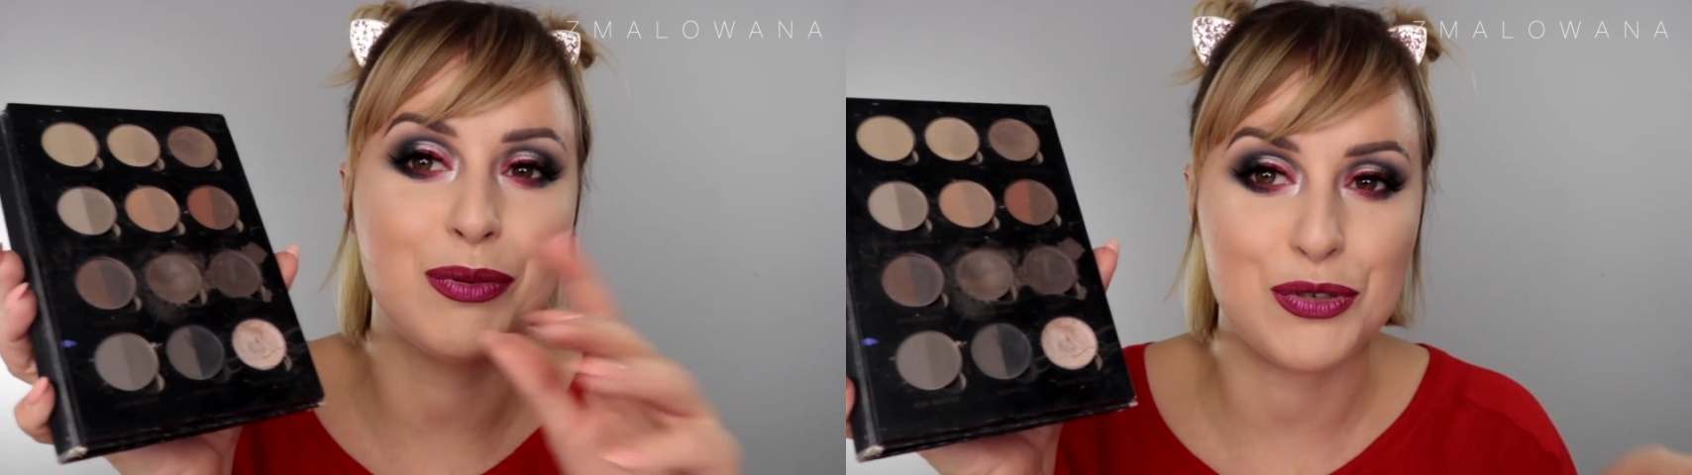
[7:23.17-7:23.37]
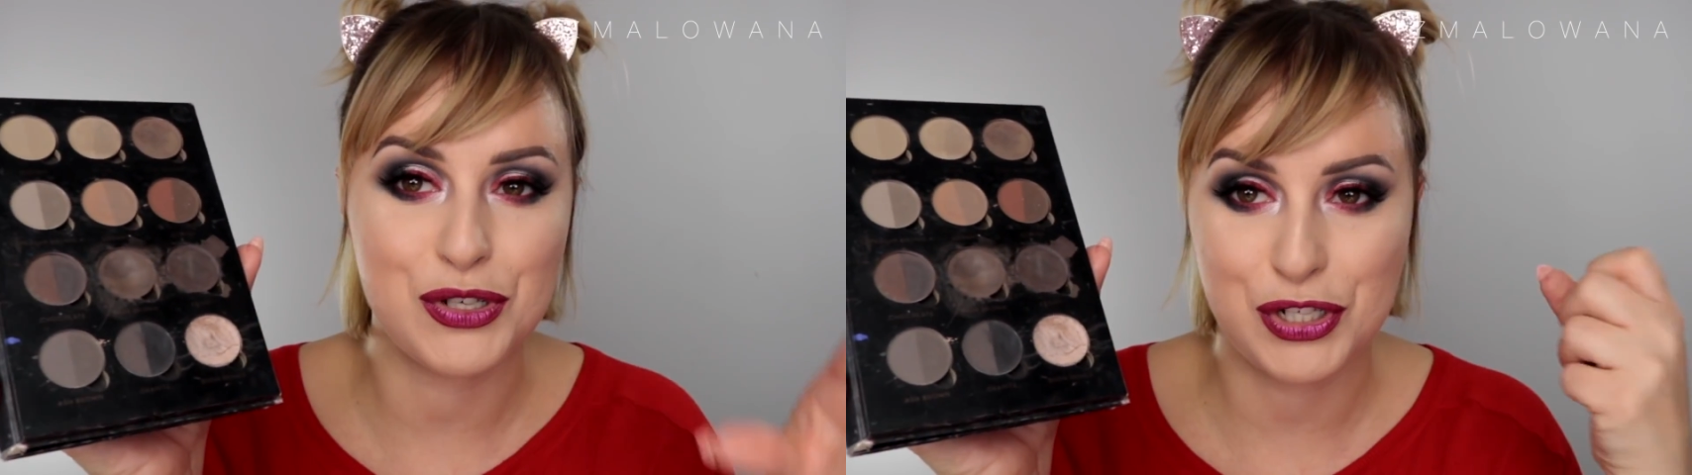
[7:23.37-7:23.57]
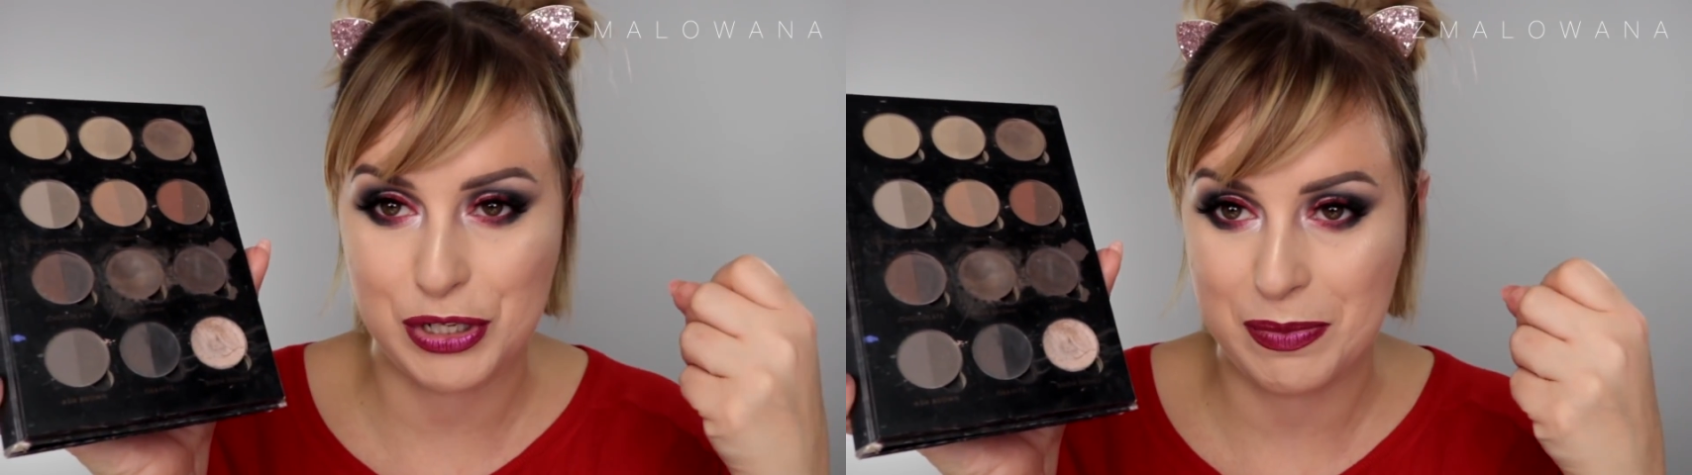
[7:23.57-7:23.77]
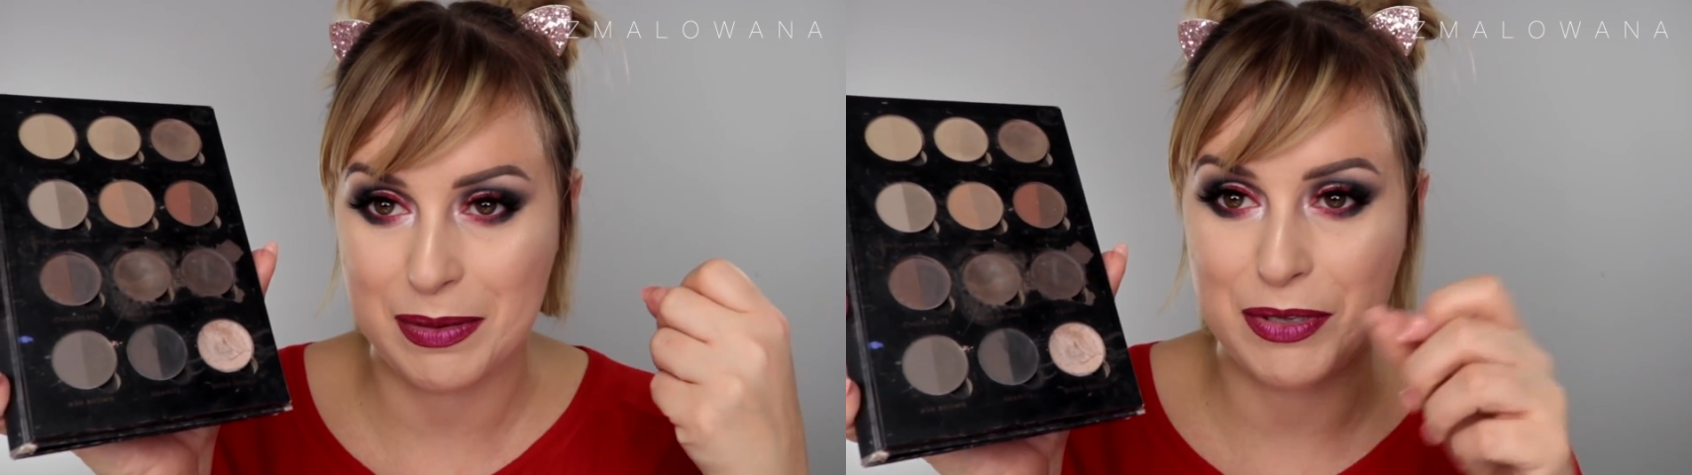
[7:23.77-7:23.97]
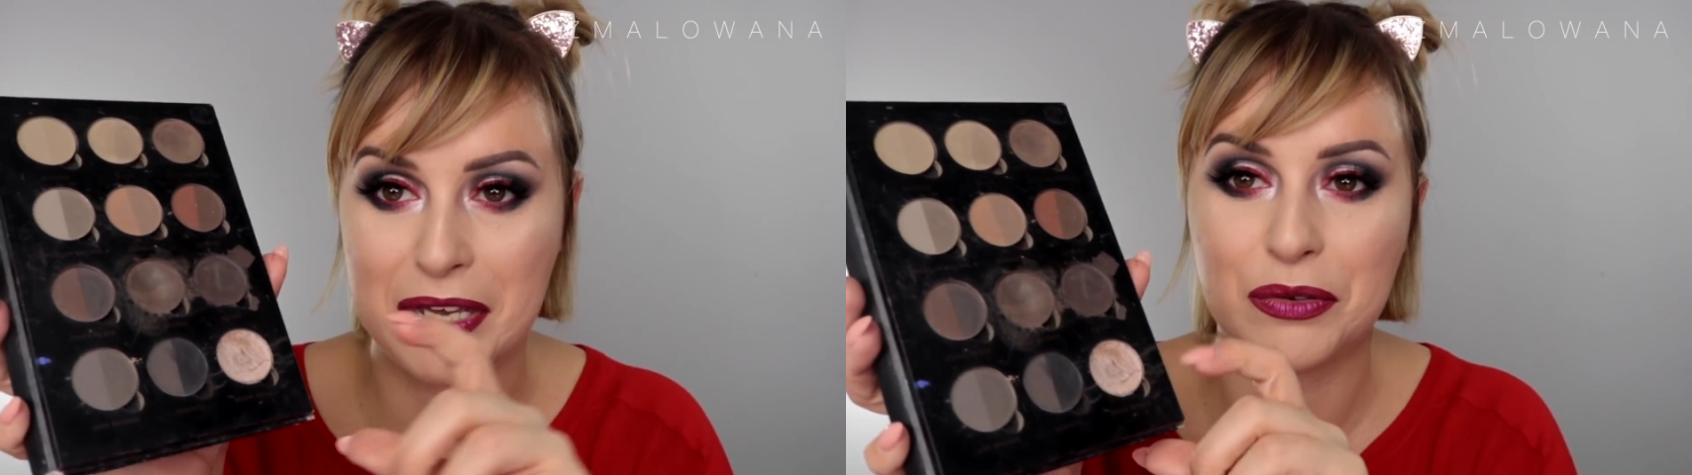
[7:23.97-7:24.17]
bo już
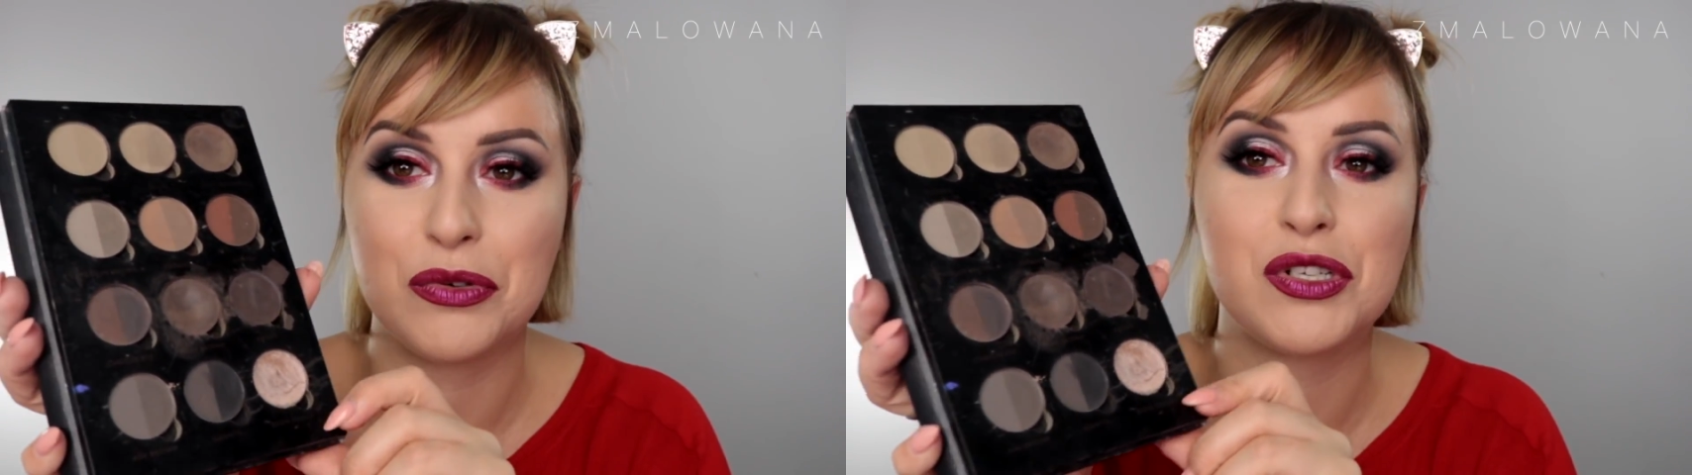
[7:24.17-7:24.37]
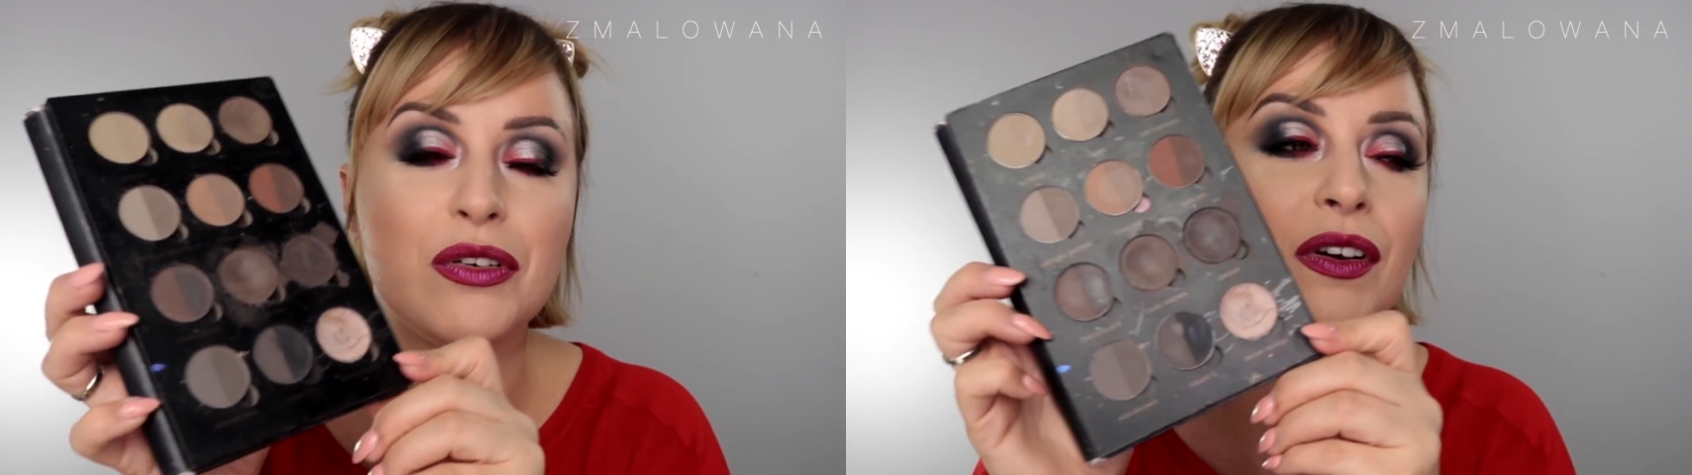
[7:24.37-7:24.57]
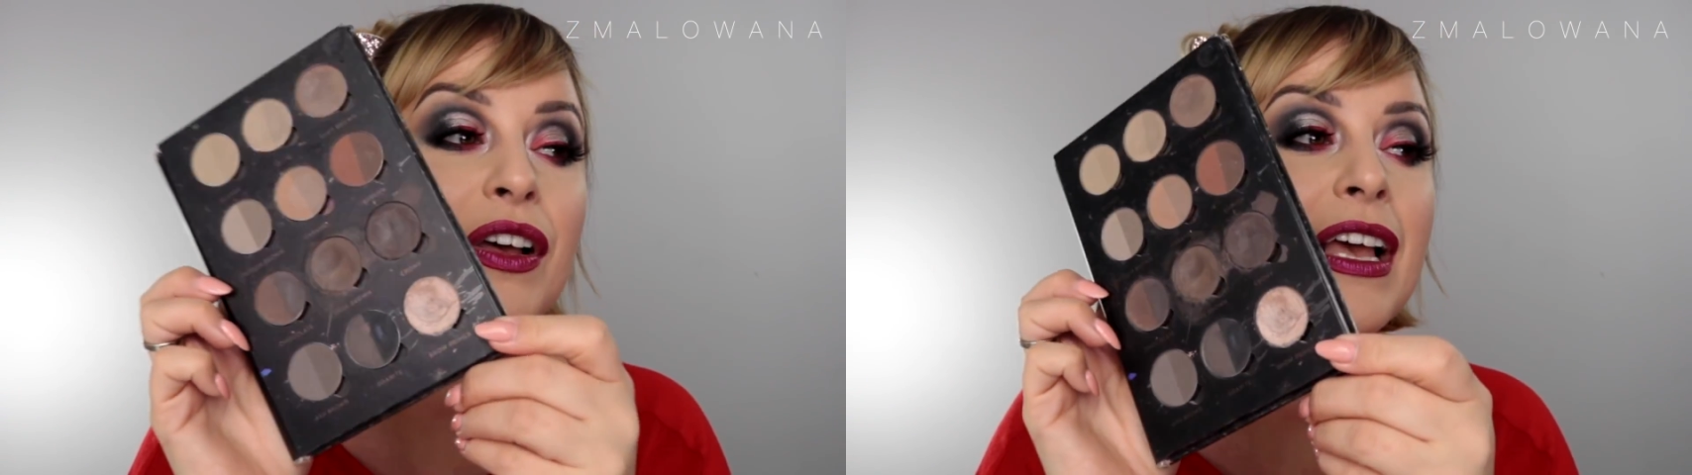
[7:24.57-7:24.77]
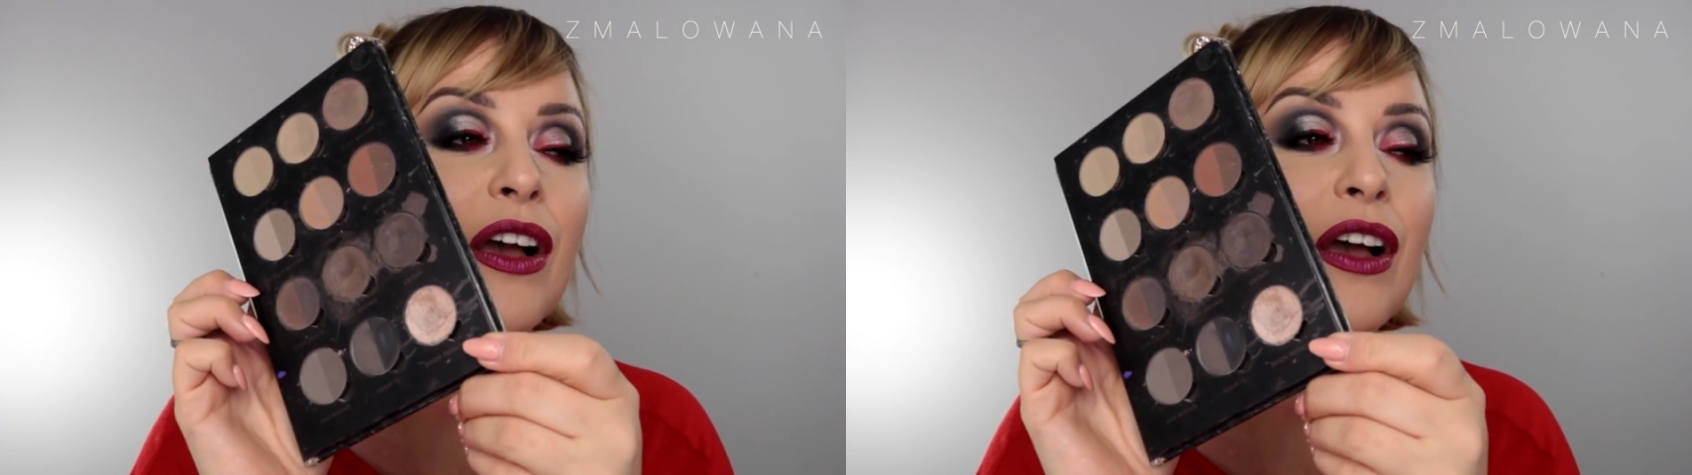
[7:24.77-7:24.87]
trzymam je kurczowo,